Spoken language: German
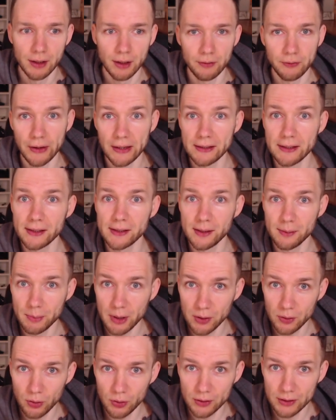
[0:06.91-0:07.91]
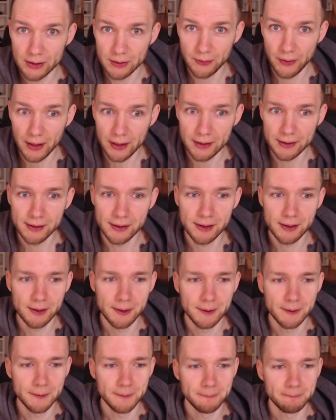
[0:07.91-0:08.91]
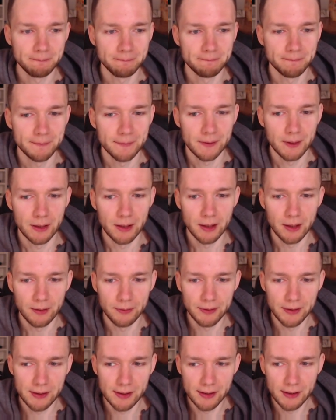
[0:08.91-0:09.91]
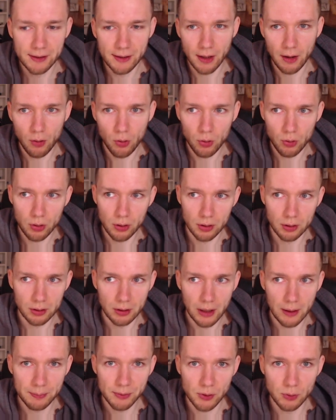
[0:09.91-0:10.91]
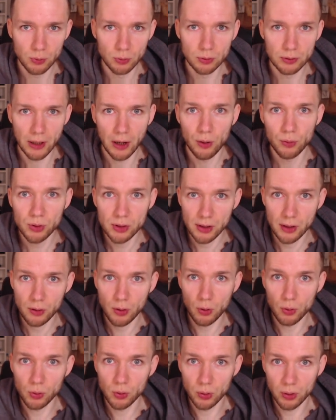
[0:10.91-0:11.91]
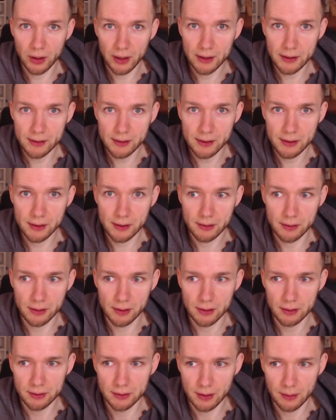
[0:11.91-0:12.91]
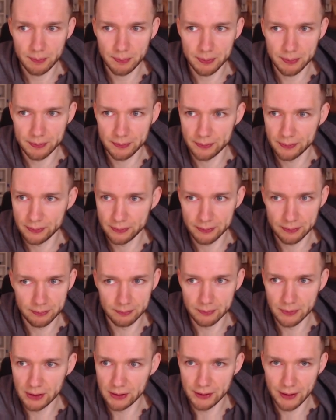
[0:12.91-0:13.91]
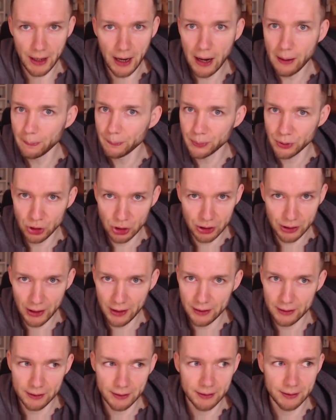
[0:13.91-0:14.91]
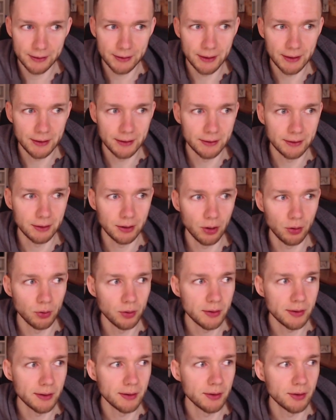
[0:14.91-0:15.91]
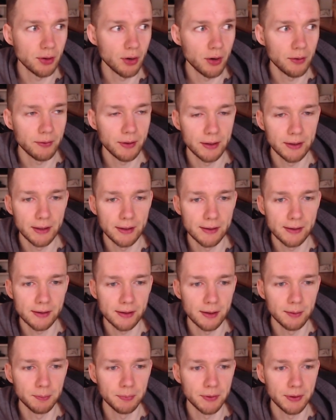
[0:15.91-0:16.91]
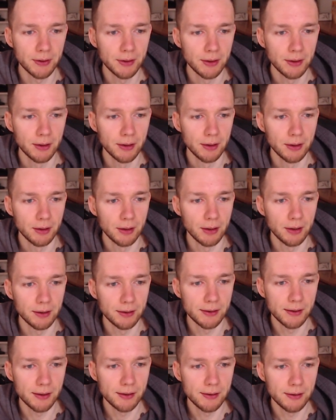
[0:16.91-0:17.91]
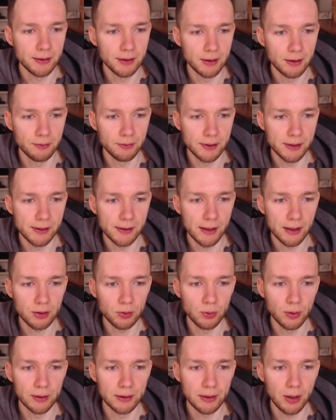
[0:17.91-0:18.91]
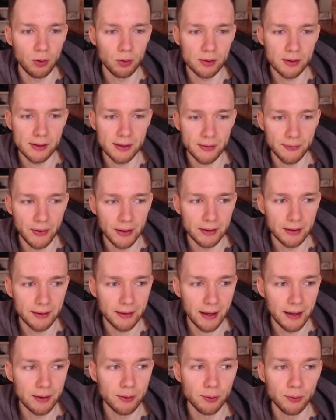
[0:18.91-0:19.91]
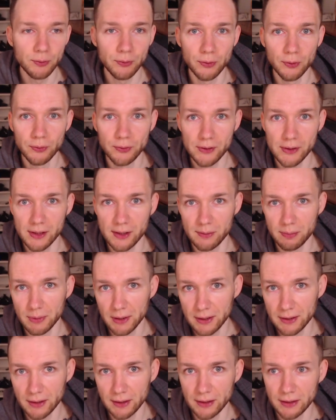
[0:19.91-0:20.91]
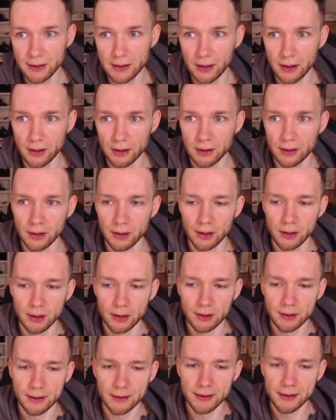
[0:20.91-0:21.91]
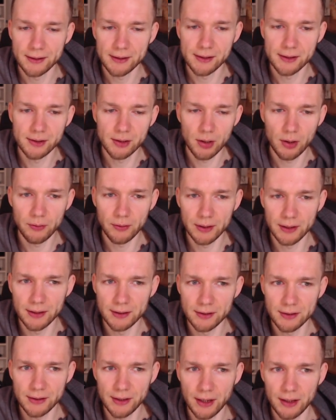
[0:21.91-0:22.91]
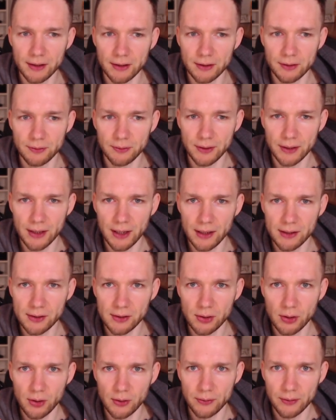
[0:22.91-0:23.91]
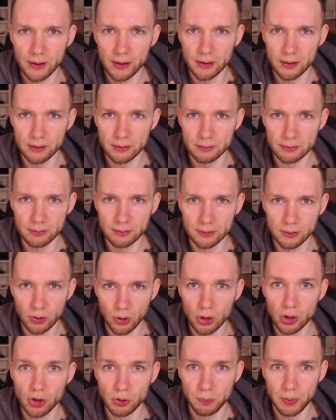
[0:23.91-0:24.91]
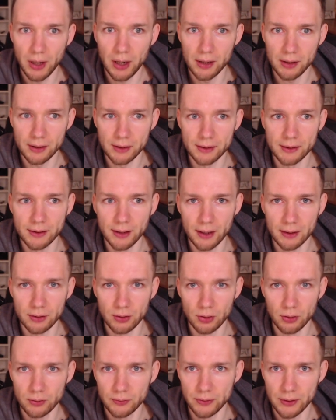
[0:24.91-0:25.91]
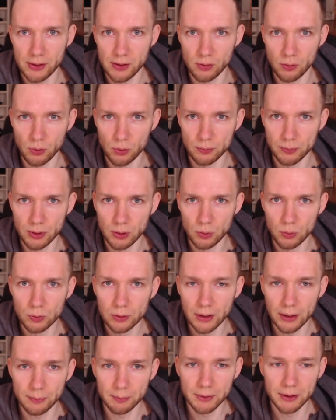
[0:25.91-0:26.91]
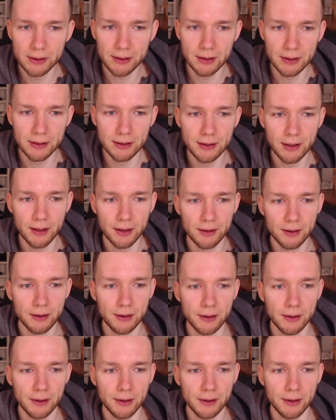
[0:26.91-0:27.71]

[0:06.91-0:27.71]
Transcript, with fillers: Falls es jemand noch nicht weiß, äh, wir sind da auch äh, absolut außer Konkurrenz. Ja, ich habe mit Abstand den größten Server, den es gibt. Äh, ihr seht hier, wir sind aktuell 1251 Mitglieder. Den nächsten Server, den ich kenne, Vegan-Server, deutschsprachigen, der hat irgendwas so um die 100 Mitglieder.